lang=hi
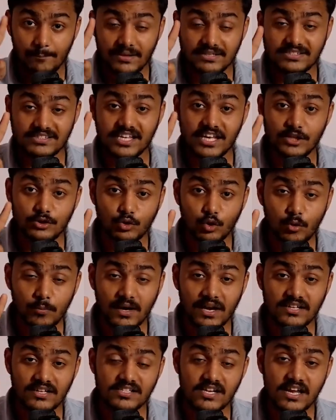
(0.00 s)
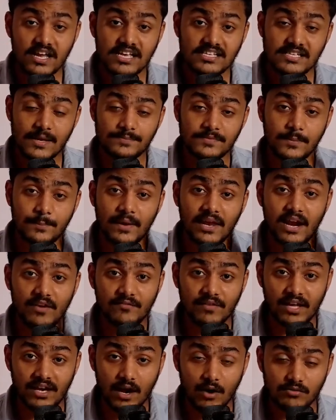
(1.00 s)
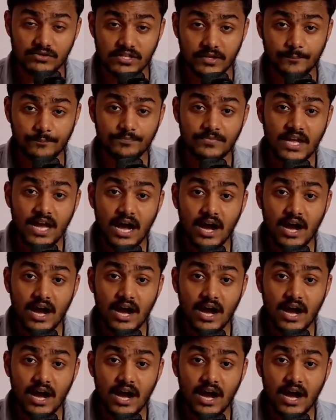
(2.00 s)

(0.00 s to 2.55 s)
अब बसते हैं दो ब्रांच सबसे पहला वेयर हाउसिंग